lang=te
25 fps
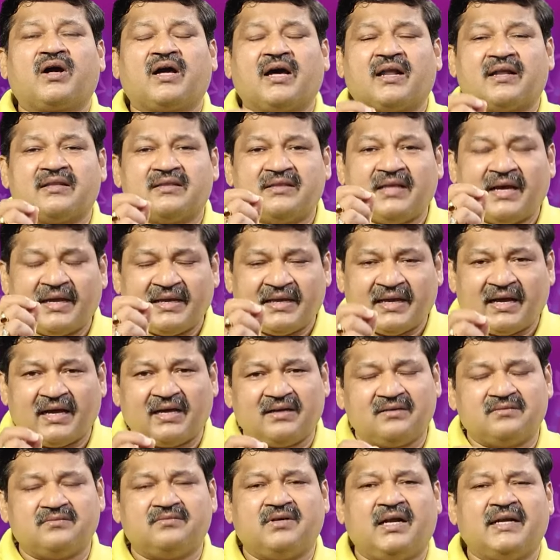ఒకరి దయ
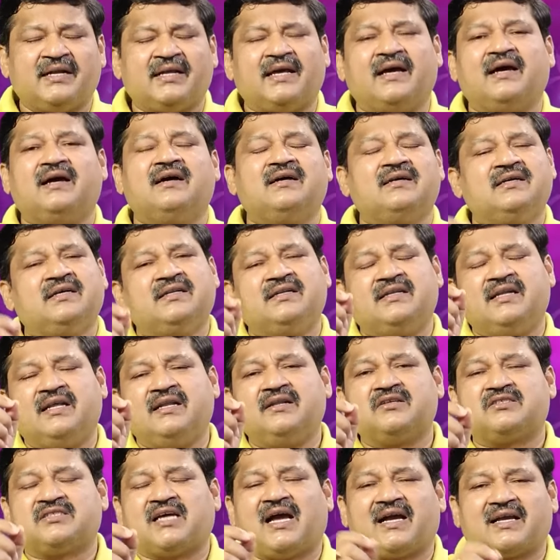అంటే
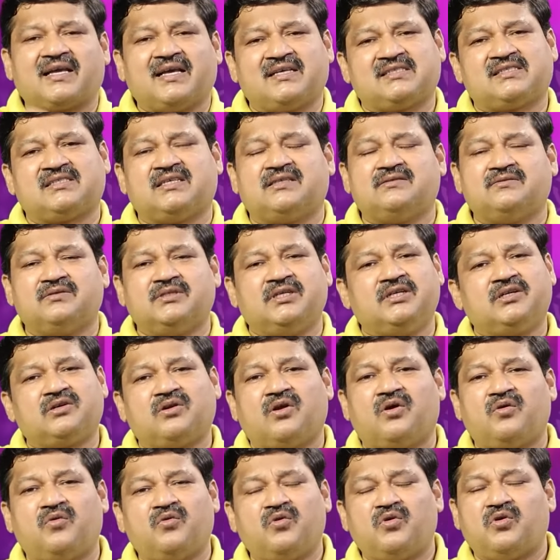నిన్ను చాకేస్తాము
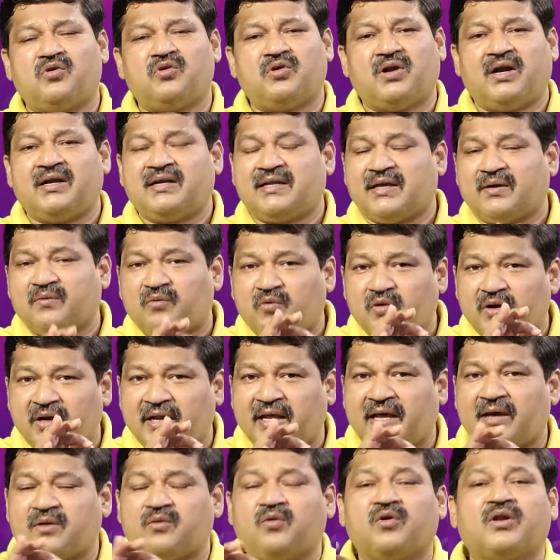ఇంట్లో ఉండు అంటే
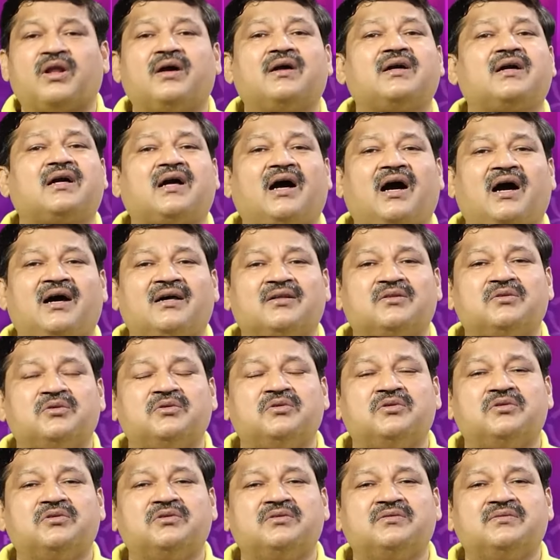ఉండే గుణం
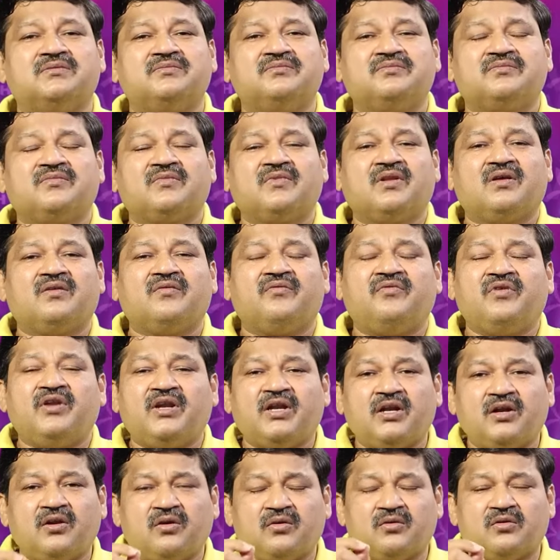కాదు
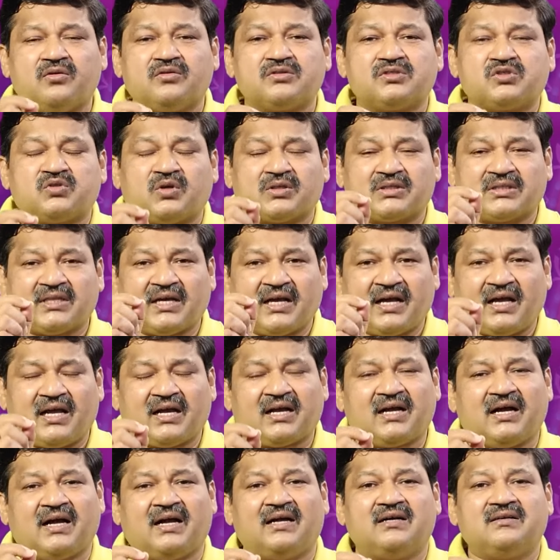వీళ్ళు
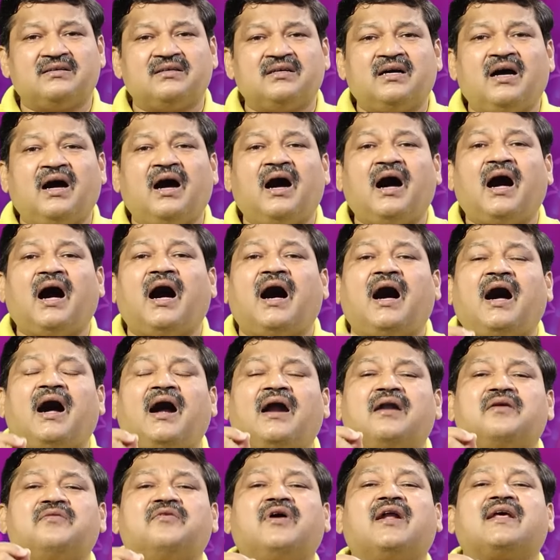స్వతహాగా
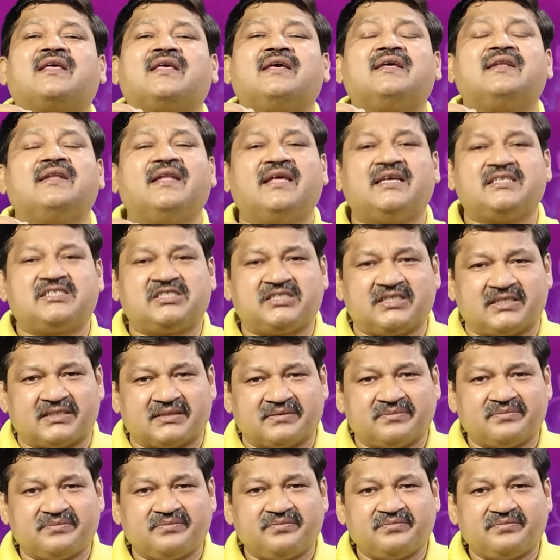హార్డ్ వర్కింగ్
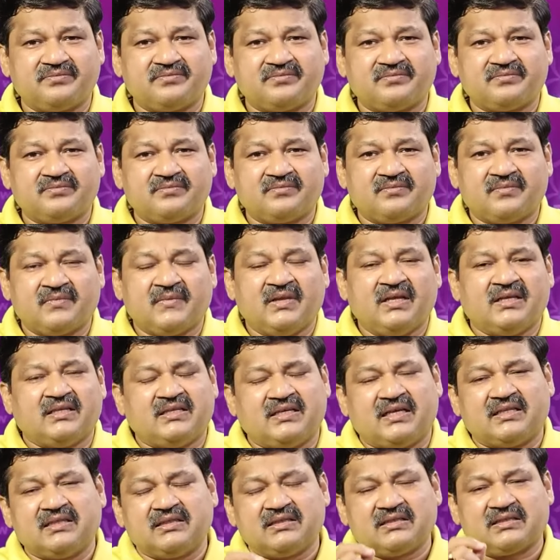నేచర్
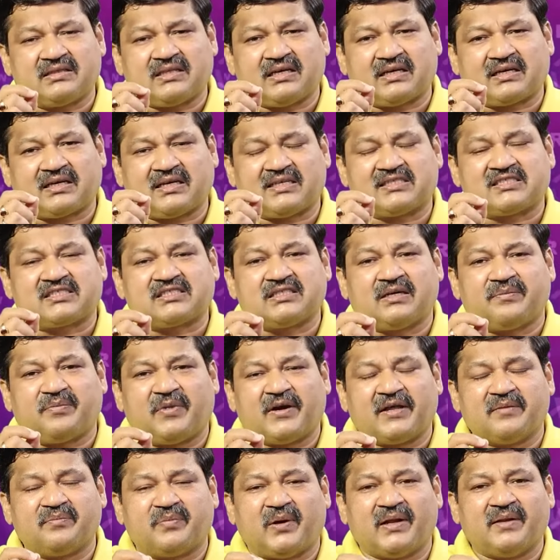ఎంత
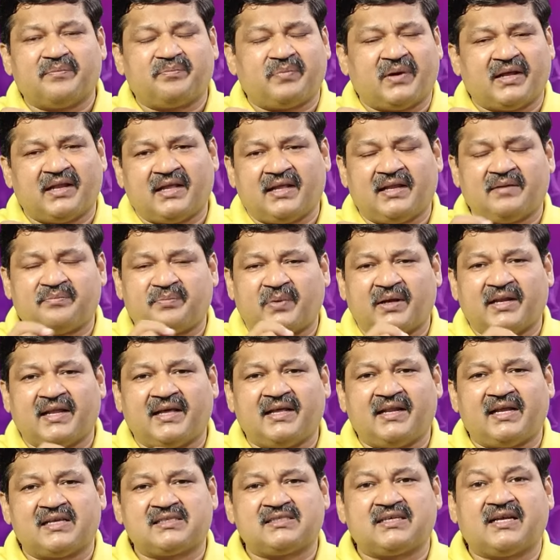కష్టపడే పని
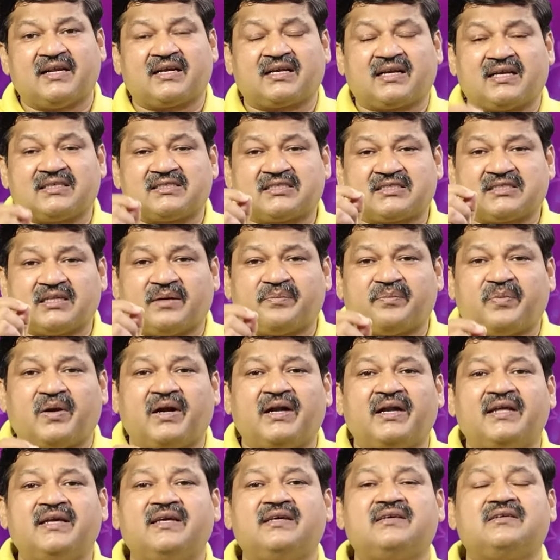పనైనా సరే
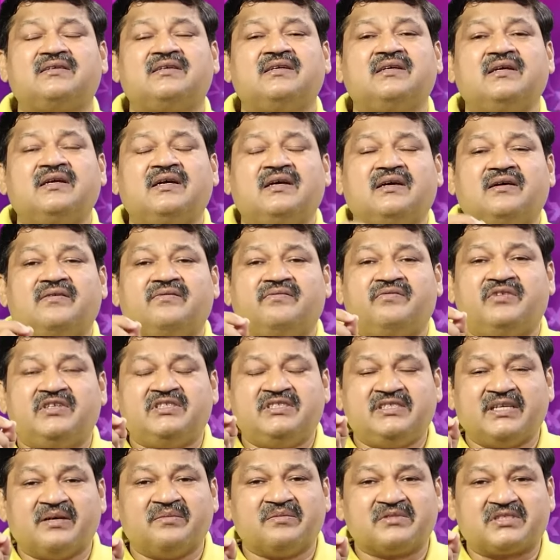కష్టపడి
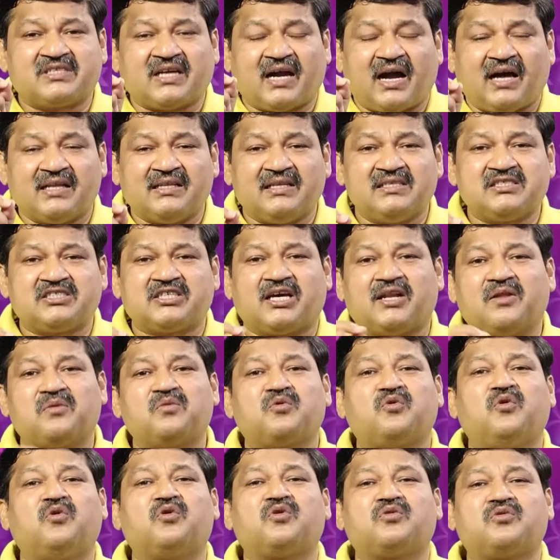విజయం
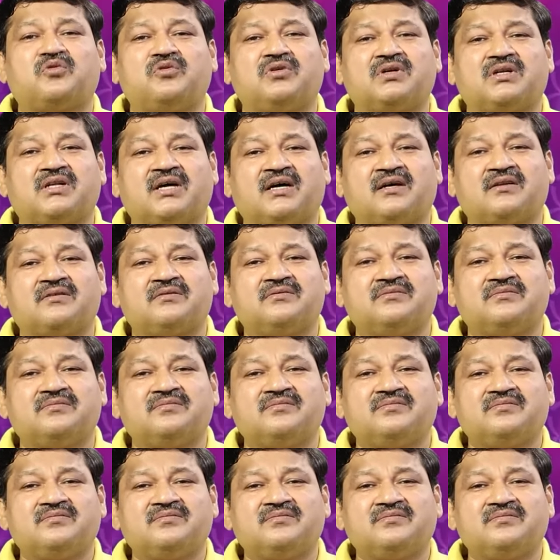సాధించాలని కోరుకుంటారు